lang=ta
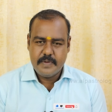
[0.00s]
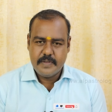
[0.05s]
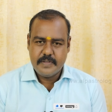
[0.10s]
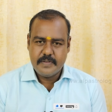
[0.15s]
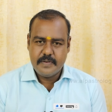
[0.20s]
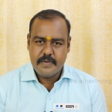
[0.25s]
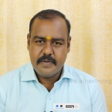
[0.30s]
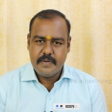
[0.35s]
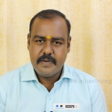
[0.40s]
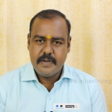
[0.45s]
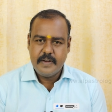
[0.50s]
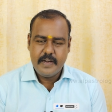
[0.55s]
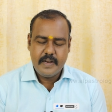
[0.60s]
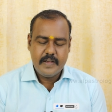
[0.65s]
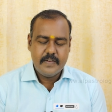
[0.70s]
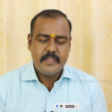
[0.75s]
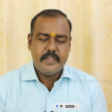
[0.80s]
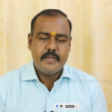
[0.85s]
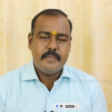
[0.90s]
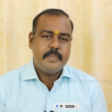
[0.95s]
பேசுகிறோம்
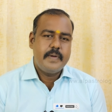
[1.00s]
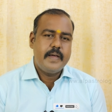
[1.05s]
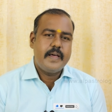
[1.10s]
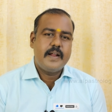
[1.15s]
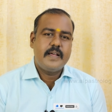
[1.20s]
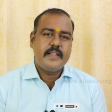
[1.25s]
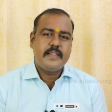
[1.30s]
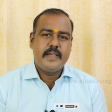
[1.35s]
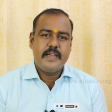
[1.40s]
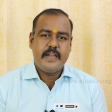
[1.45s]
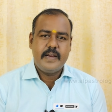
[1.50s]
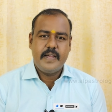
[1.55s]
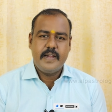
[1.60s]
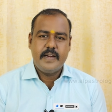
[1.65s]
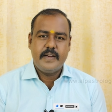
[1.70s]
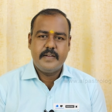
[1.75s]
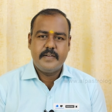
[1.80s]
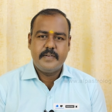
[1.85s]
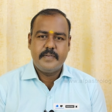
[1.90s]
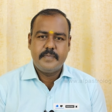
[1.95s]
இன்றைக்கி வந்து பேரா
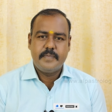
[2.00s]
தைராய்டு